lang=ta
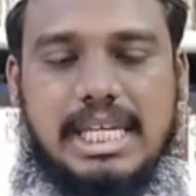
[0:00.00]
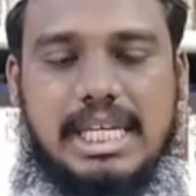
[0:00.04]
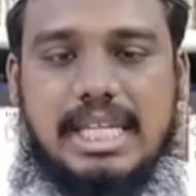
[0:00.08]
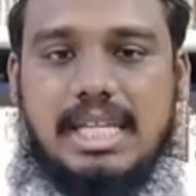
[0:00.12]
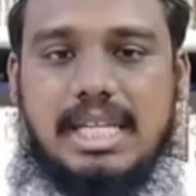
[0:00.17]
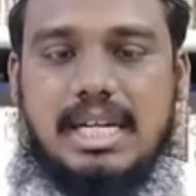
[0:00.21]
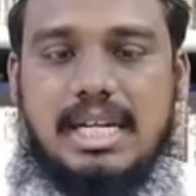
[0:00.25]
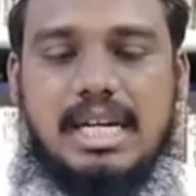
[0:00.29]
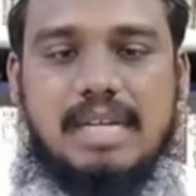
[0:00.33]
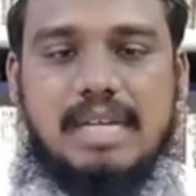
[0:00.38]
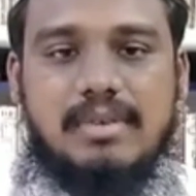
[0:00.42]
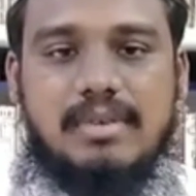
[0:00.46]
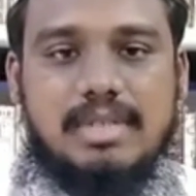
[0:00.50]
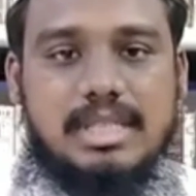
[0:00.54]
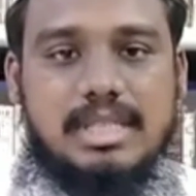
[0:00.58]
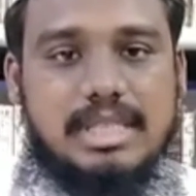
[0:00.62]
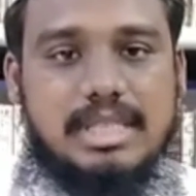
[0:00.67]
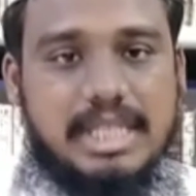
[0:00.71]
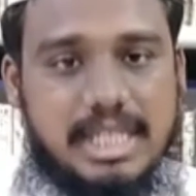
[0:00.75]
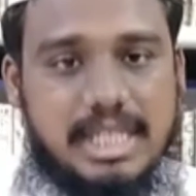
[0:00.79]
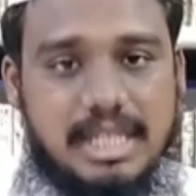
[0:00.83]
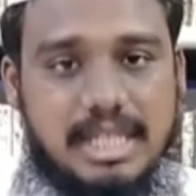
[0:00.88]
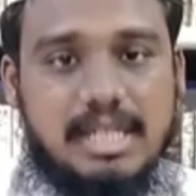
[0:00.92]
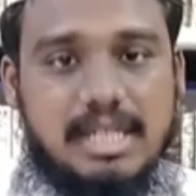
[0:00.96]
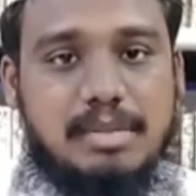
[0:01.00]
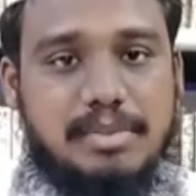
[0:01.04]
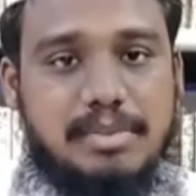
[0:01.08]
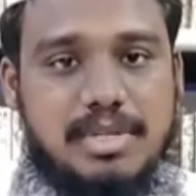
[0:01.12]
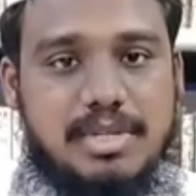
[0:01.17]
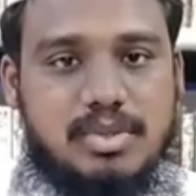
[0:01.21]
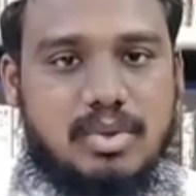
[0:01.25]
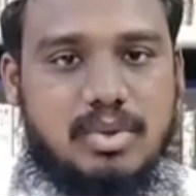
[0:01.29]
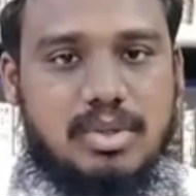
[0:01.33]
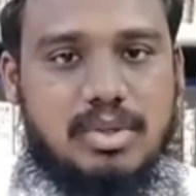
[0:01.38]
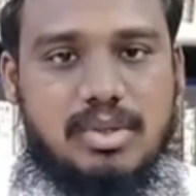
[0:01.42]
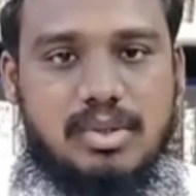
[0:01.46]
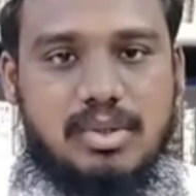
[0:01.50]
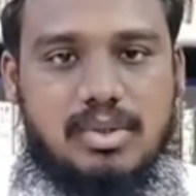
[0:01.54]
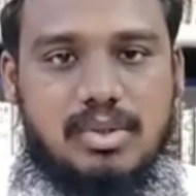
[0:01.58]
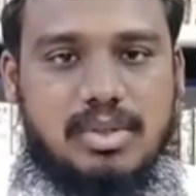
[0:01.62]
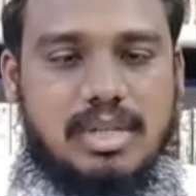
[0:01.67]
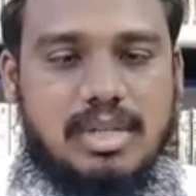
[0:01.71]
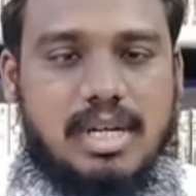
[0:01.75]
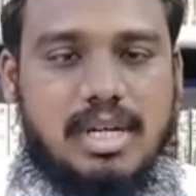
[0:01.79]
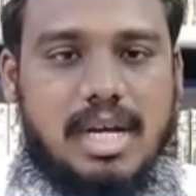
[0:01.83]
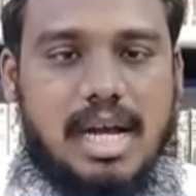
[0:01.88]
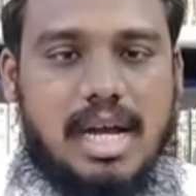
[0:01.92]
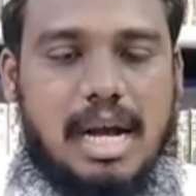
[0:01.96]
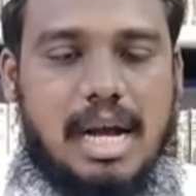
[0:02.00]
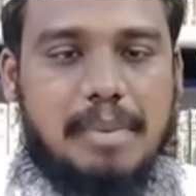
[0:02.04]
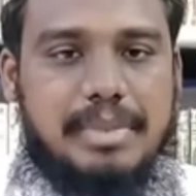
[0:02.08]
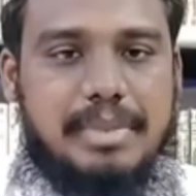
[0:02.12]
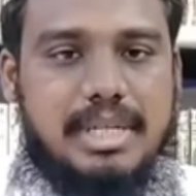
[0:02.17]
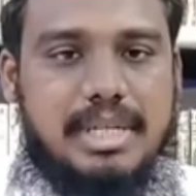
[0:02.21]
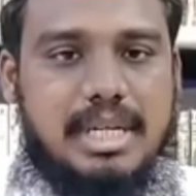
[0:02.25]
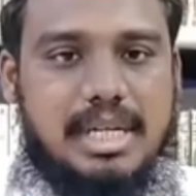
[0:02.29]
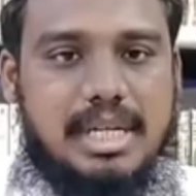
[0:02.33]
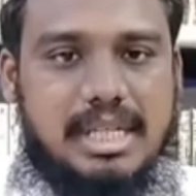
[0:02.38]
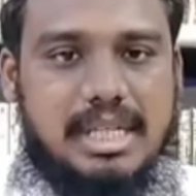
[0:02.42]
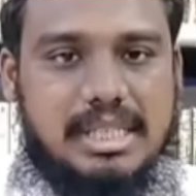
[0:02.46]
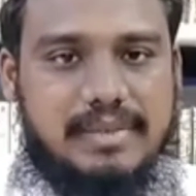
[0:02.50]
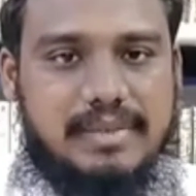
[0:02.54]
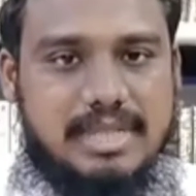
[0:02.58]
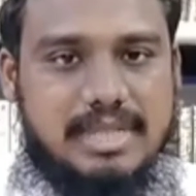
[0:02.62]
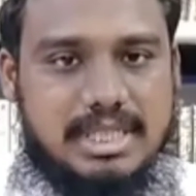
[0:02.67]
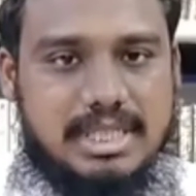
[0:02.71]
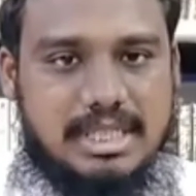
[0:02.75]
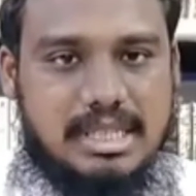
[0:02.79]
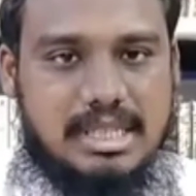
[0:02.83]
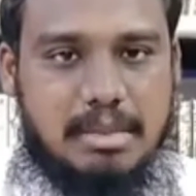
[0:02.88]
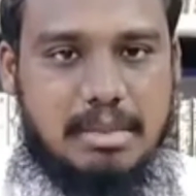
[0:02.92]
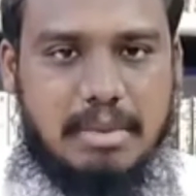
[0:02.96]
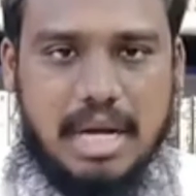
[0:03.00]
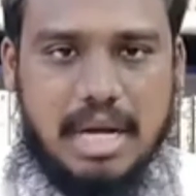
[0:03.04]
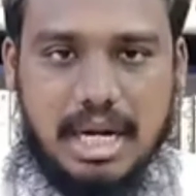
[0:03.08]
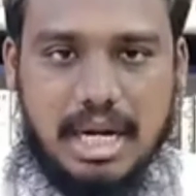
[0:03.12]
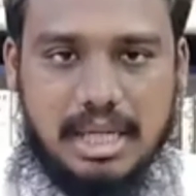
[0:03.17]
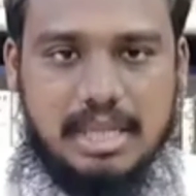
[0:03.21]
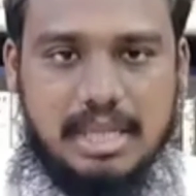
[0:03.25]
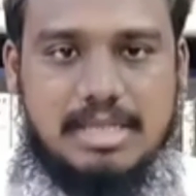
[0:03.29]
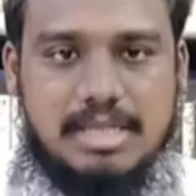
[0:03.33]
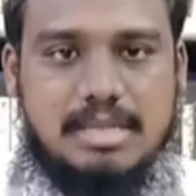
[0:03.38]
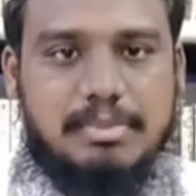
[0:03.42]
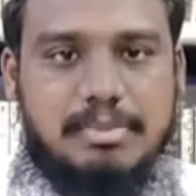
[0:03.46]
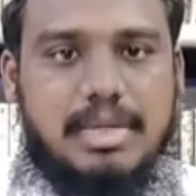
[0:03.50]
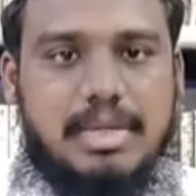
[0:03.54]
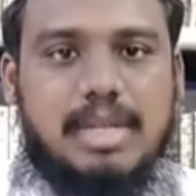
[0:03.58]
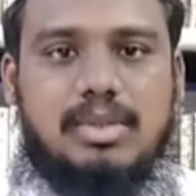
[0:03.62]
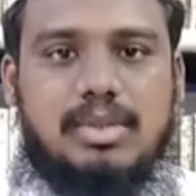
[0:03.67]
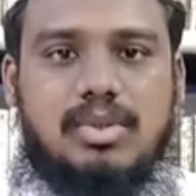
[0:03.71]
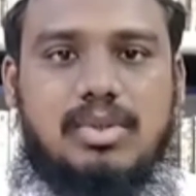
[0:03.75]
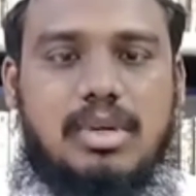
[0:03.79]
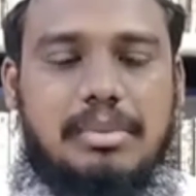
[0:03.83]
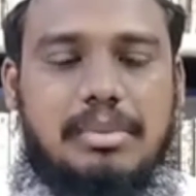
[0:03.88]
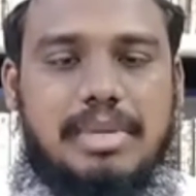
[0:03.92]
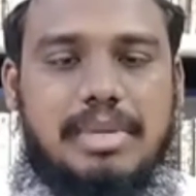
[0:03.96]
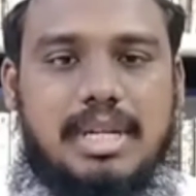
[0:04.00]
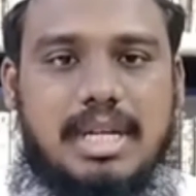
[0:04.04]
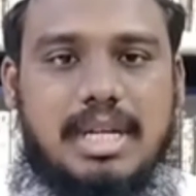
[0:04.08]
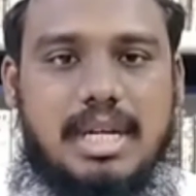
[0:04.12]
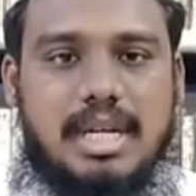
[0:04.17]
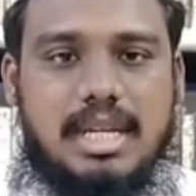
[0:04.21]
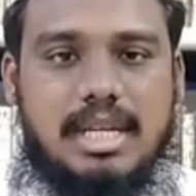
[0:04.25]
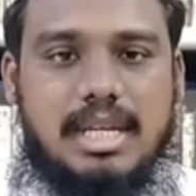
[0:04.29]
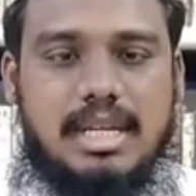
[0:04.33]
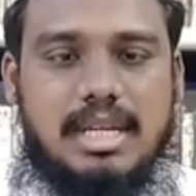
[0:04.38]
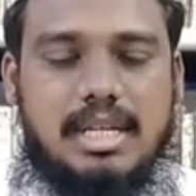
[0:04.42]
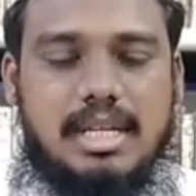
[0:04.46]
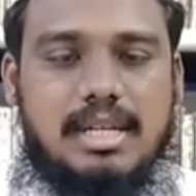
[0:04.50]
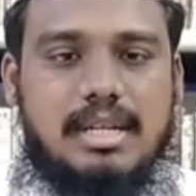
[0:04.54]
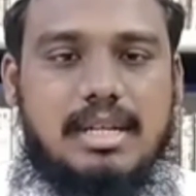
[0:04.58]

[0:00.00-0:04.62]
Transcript: எதனால் வந்து திடீர்னு இப்படி சொல்லணும் அப்படின்ற அந்த விஷயத்தை நம்ம ஆராய்ஞ்சு பார்த்தோம் அப்படின்னாலே